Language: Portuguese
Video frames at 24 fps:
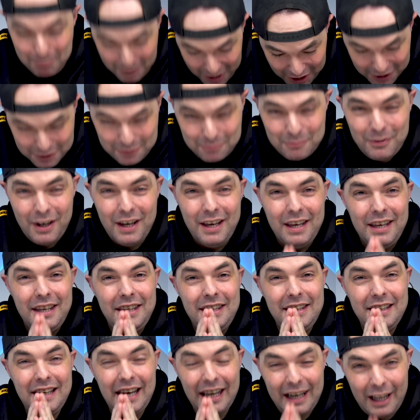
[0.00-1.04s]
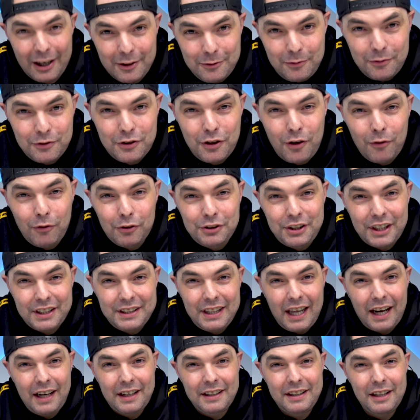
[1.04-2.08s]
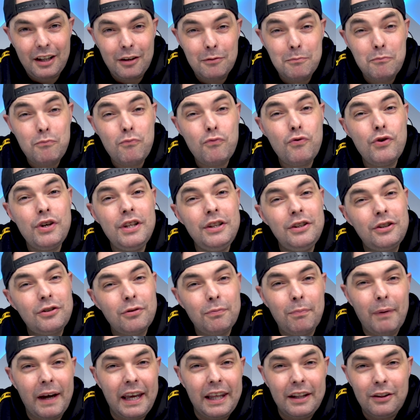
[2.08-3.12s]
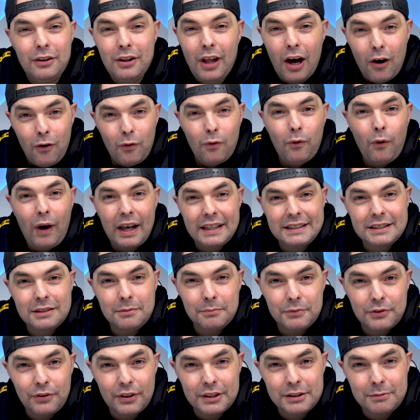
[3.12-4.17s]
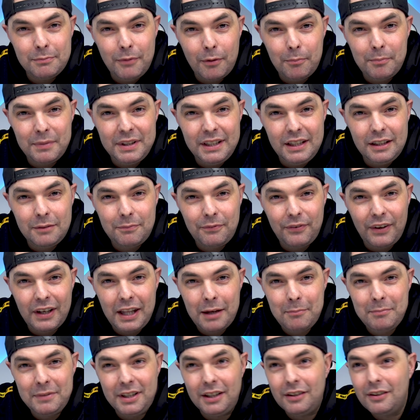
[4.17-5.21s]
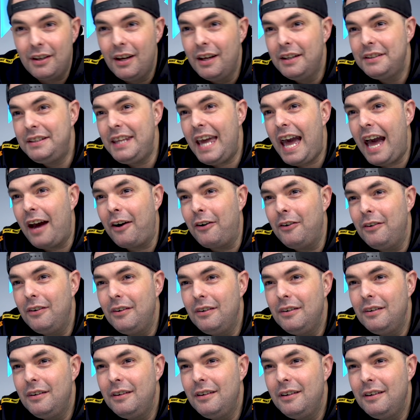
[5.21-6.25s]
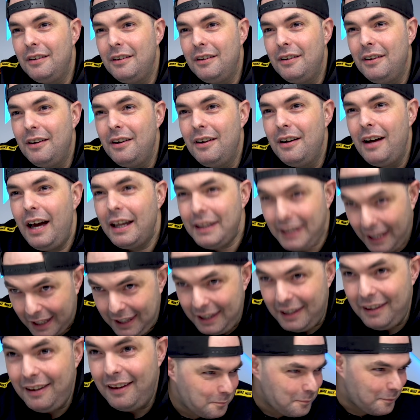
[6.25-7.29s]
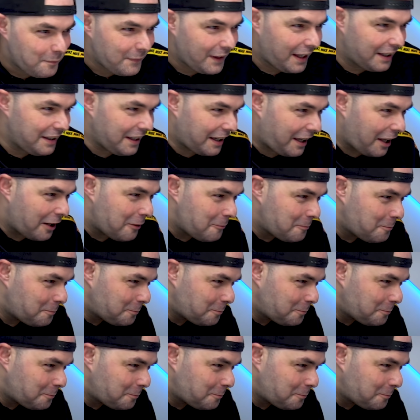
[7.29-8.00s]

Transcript: mesmo. E garanto-vos que eu vou tratar dele muito bem. Não quase como se fosse meu menino. Falar em menino. Tiago, anda aqui. Anda cá.